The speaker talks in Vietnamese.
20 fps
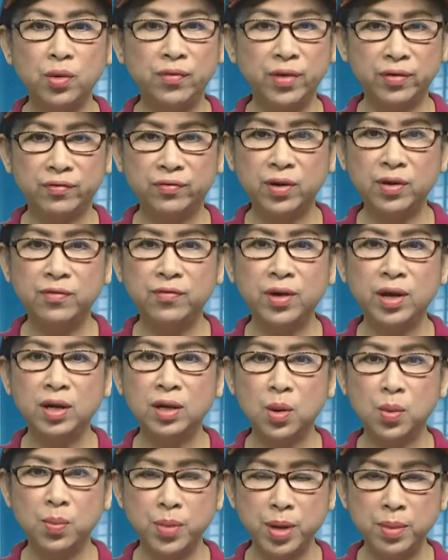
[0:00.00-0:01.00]
vị phân vân
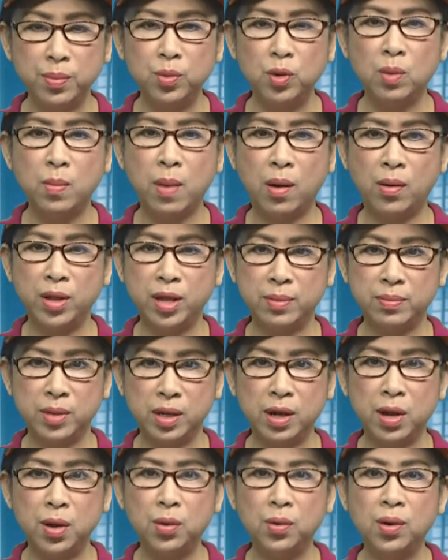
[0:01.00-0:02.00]
không biết mua bảo hiểm ở
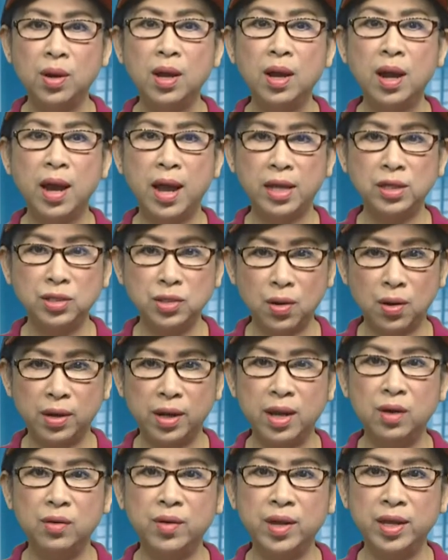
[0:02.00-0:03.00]
đâu, hãy chọn
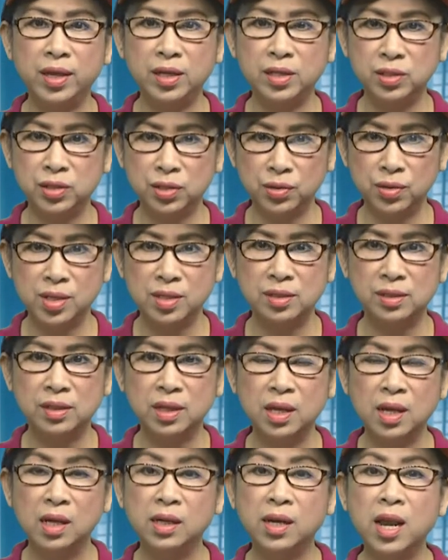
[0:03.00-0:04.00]
lờ a Insurance.
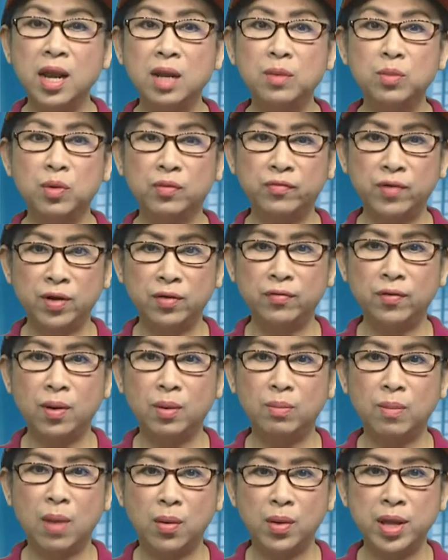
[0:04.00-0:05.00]
Đây là một văn phòng
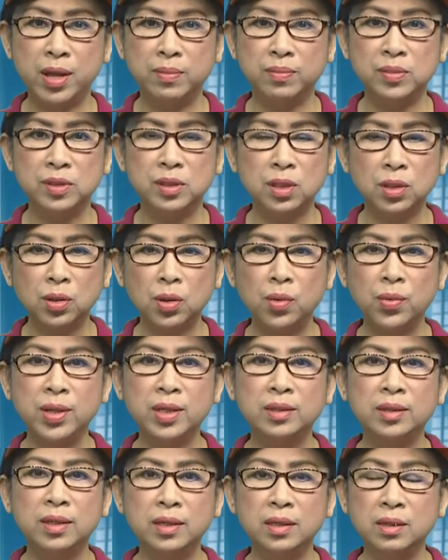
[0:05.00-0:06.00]
bảo hiểm rất có uy
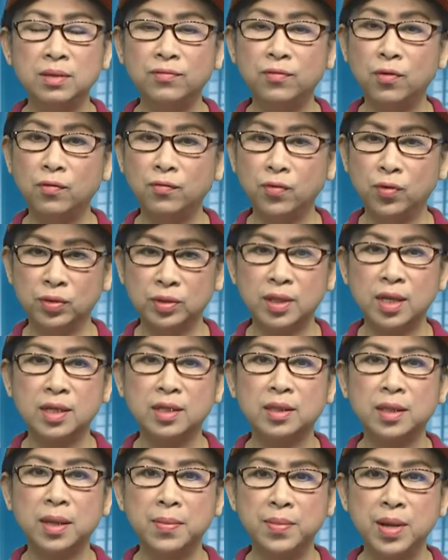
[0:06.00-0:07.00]
tín, phục vụ tận
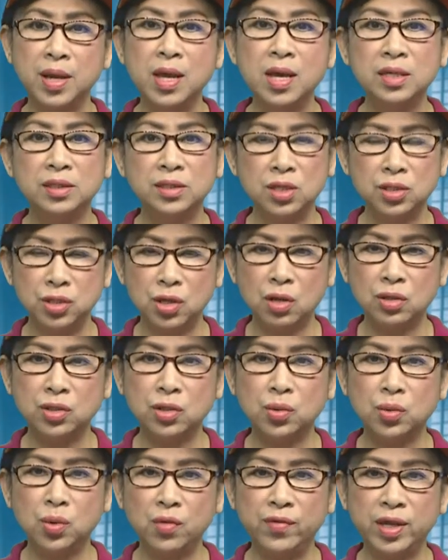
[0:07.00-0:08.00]
tâm, sẽ chọn cho
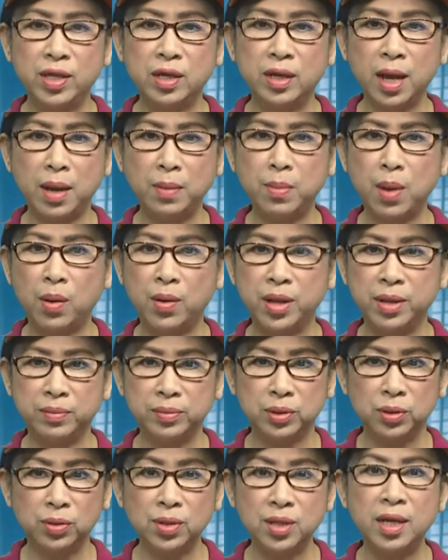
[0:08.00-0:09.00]
quý vị những hãng bảo hiểm
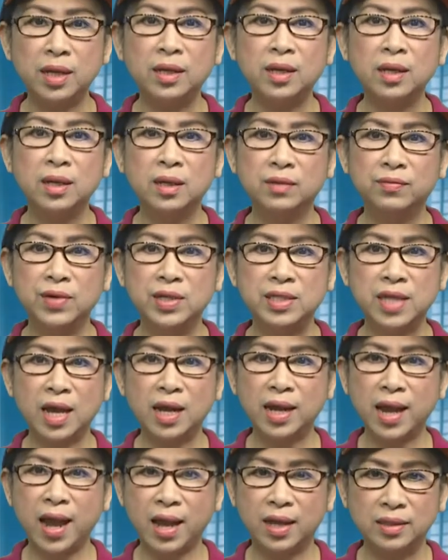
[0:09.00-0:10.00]
tốt nhất với giá
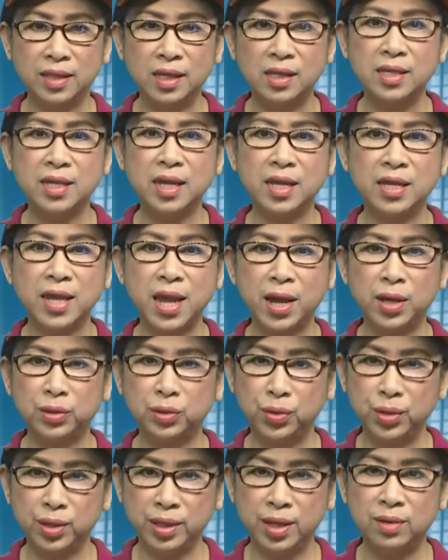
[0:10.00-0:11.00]
cả thật nhẹ nhàng
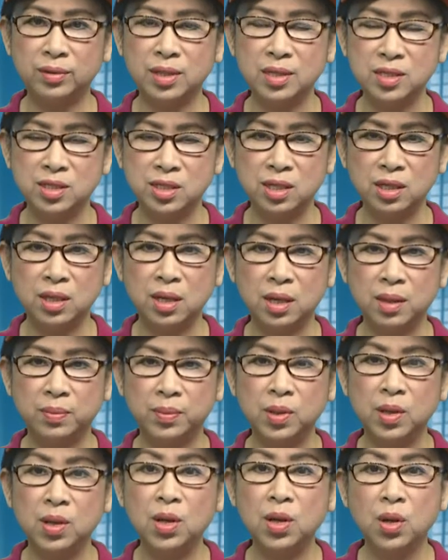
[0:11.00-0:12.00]
tùy theo từng trường hợp.
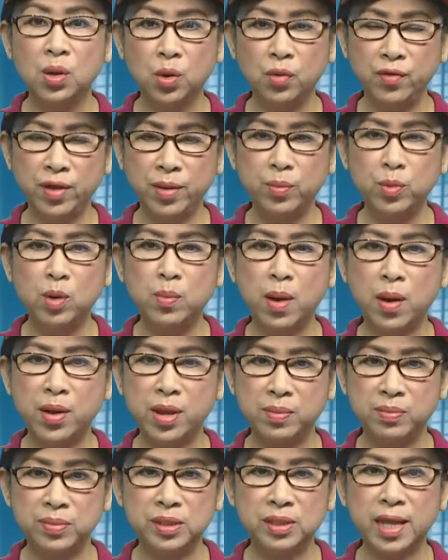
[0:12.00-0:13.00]
Quý vị mua bảo
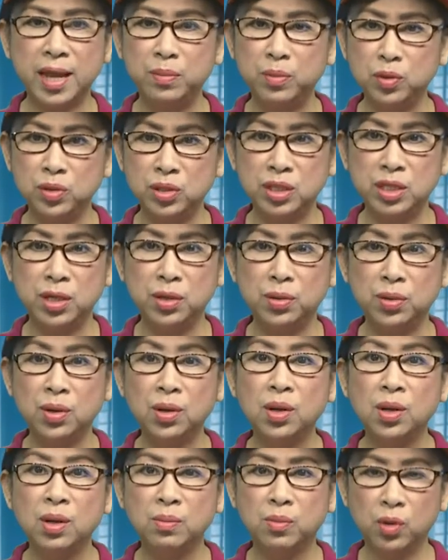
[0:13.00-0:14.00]
hiểm xe một chiều,
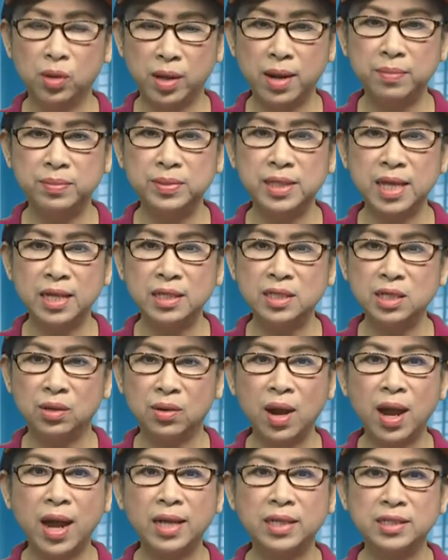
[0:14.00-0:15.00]
một năm giá chỉ có
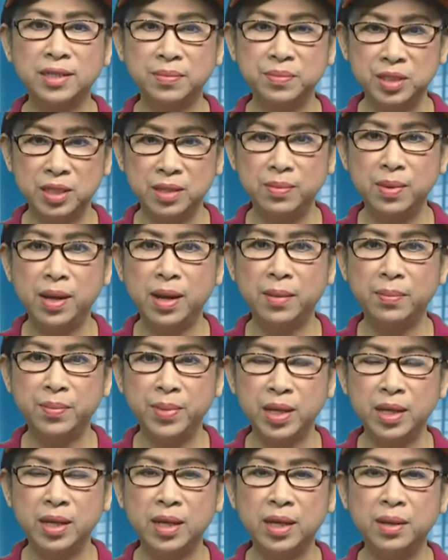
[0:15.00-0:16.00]
hai trăm chín mươi lăm
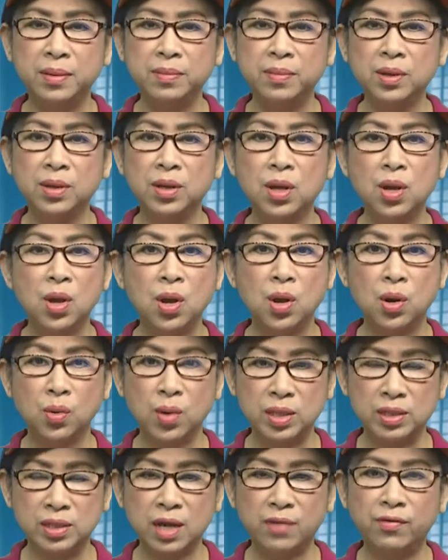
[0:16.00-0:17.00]
Mỹ Kim. Ngoài
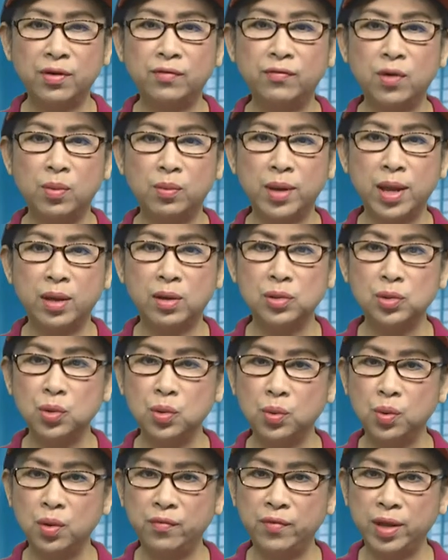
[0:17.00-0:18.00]
ra văn phòng này còn giúp
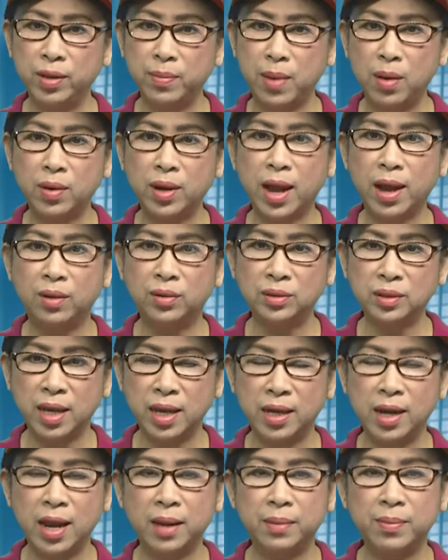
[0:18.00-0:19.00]
quý vị báo cáo tai
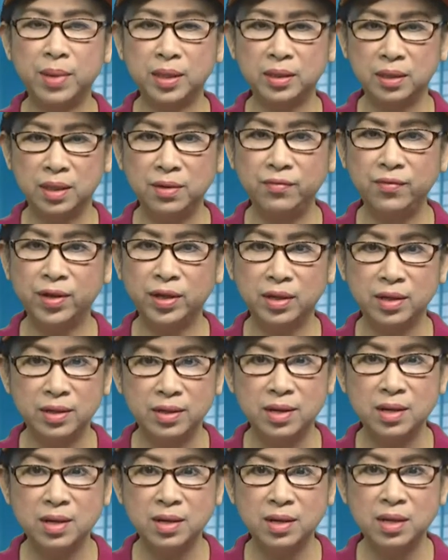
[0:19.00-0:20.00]
nạn bằng tiếng Việt
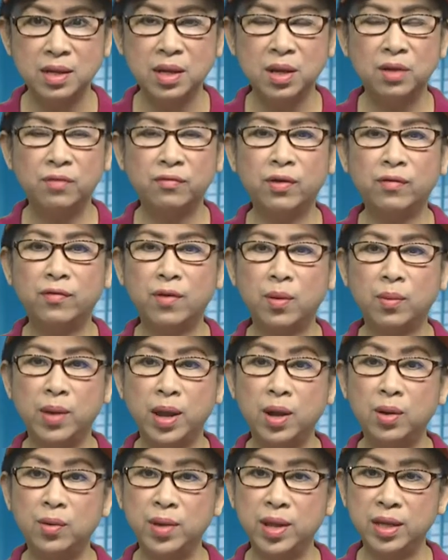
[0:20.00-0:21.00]
nữa. Văn phòng
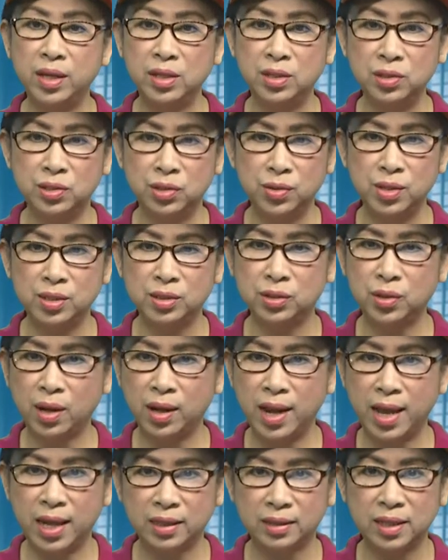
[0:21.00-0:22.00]
lờ a Insurance tọa
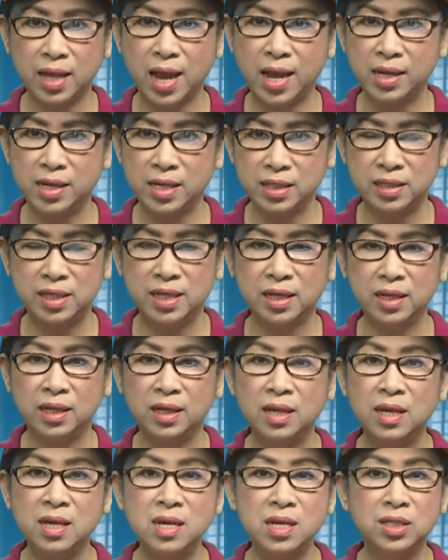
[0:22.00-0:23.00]
lạc tại địa chỉ
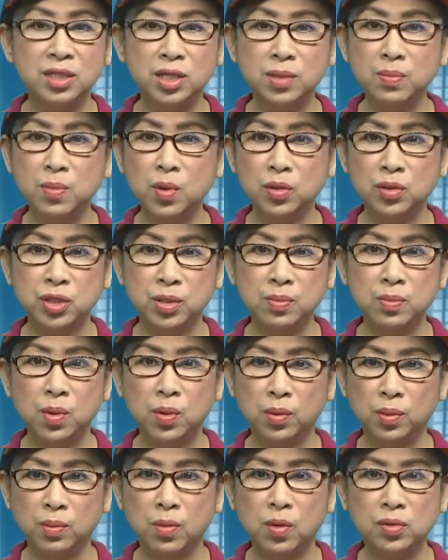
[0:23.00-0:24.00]
chín một chín một
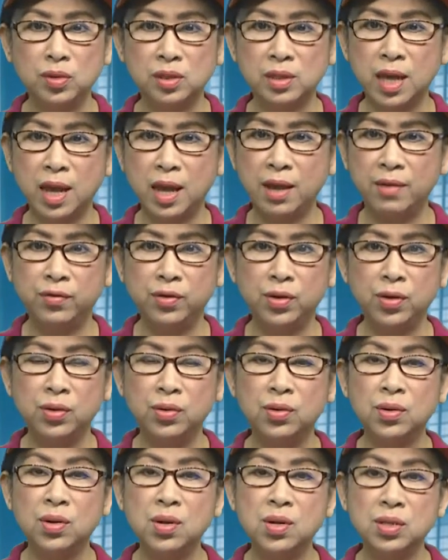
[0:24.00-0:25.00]
Bonsa Avenue,
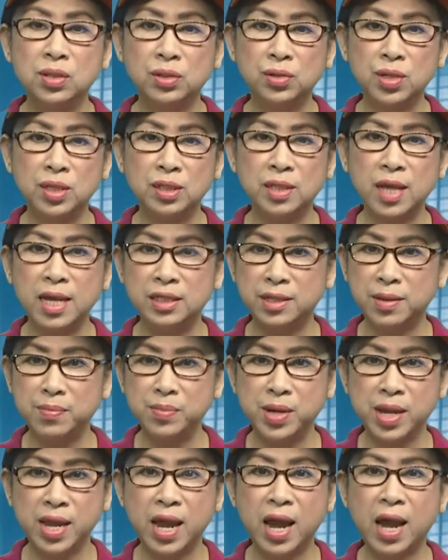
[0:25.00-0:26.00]
Suite hai trăm
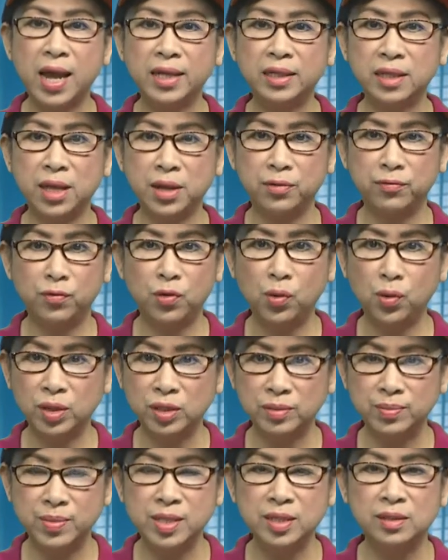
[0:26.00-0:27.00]
mười hai, thành phố
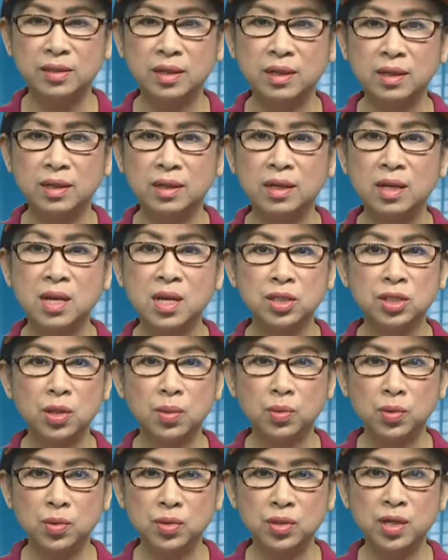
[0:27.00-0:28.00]
Westminster, trong
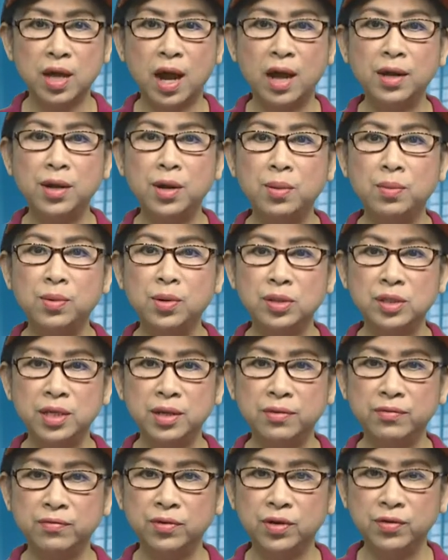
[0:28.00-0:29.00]
khu chợ Á Đông đối diện
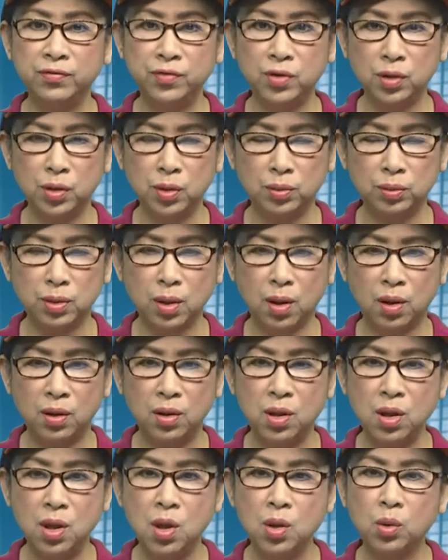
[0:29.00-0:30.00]
với Phước Lộc Thọ.
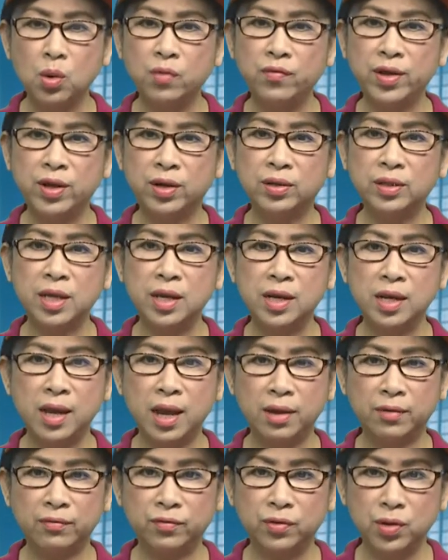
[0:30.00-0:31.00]
Quý vị có thể liên
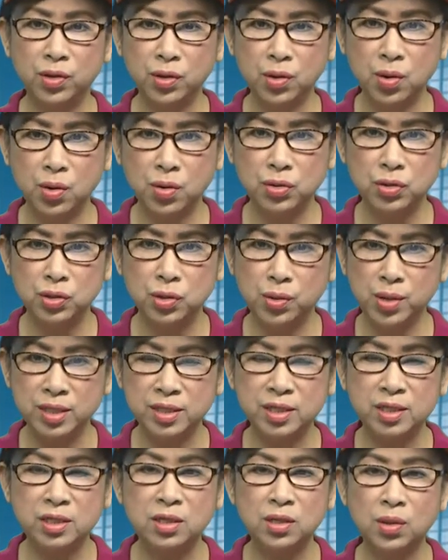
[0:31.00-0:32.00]
lạc với cô Julie
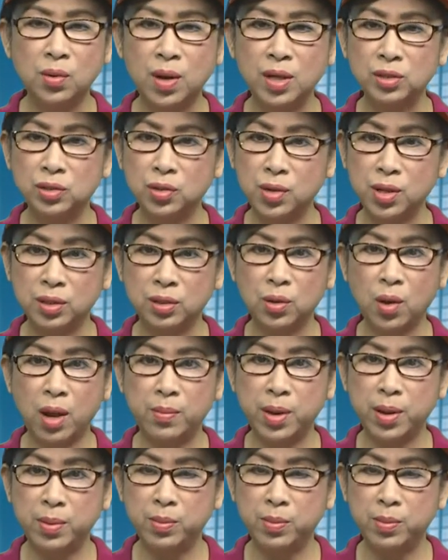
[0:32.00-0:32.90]
Trương qua số điện thoại bảy